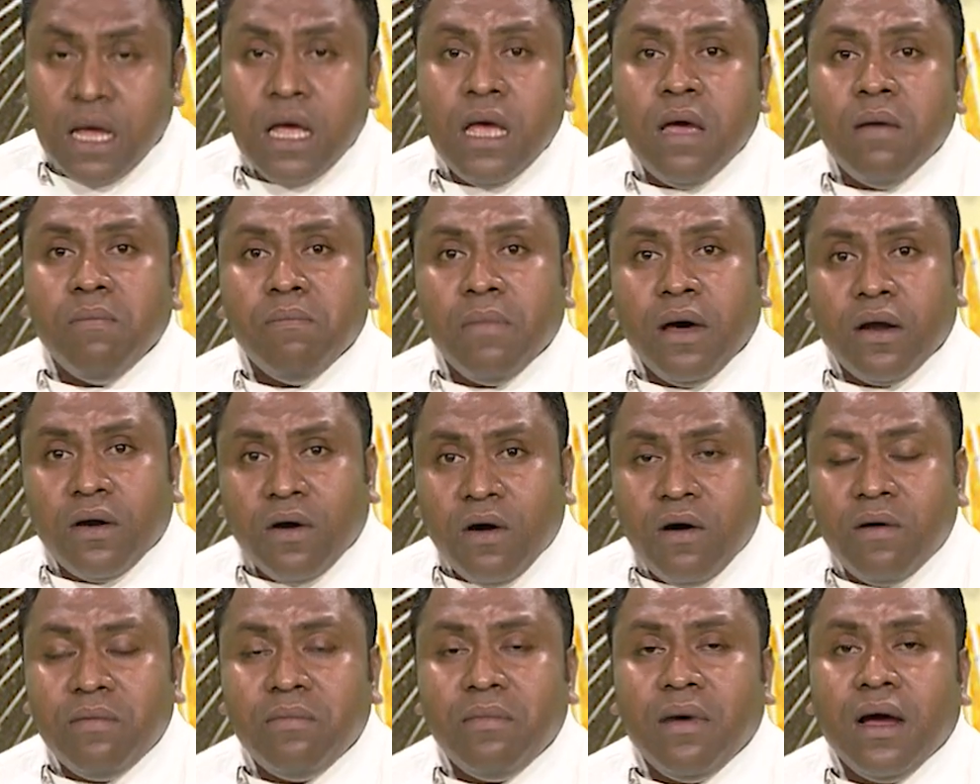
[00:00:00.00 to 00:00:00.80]

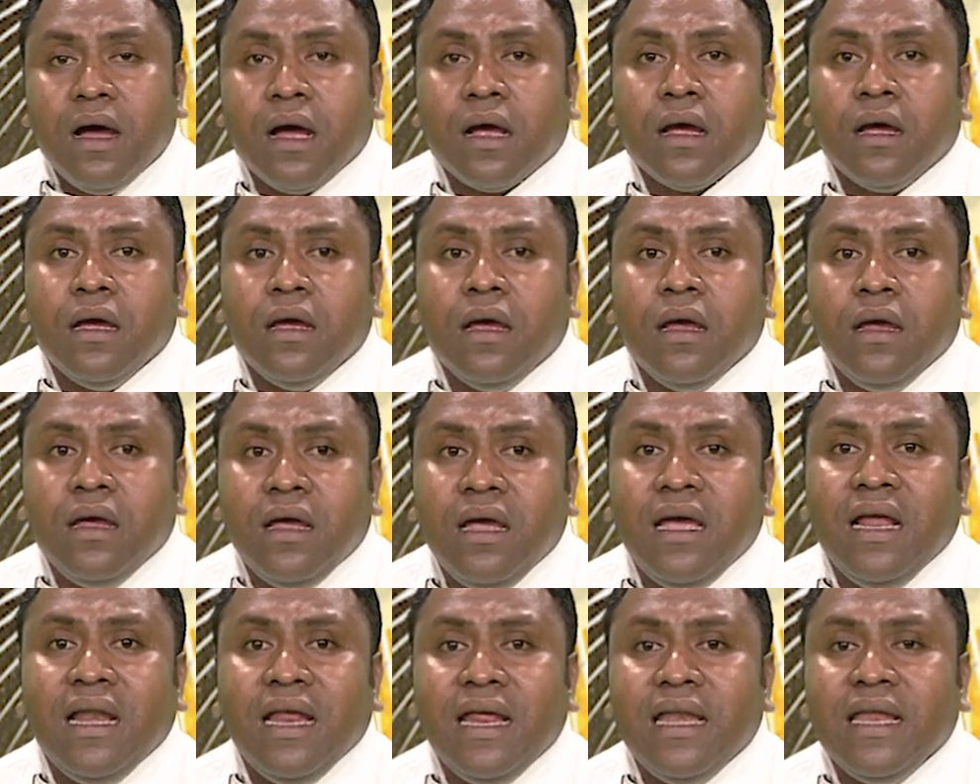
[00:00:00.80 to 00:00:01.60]
maromak
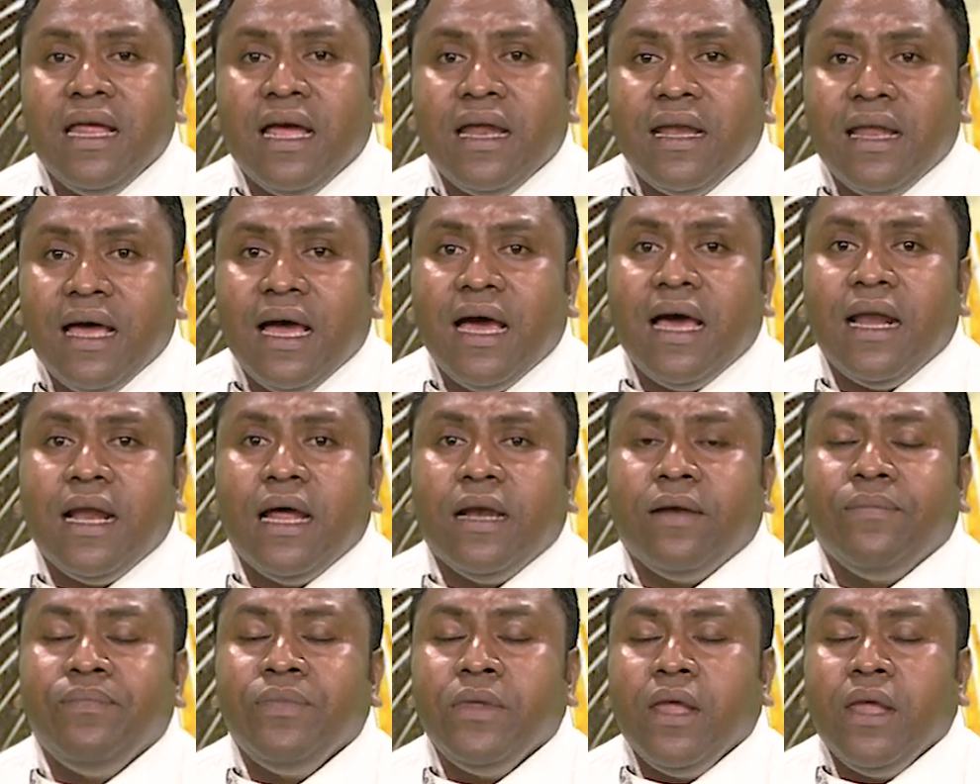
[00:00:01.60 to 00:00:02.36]
hilini Dalan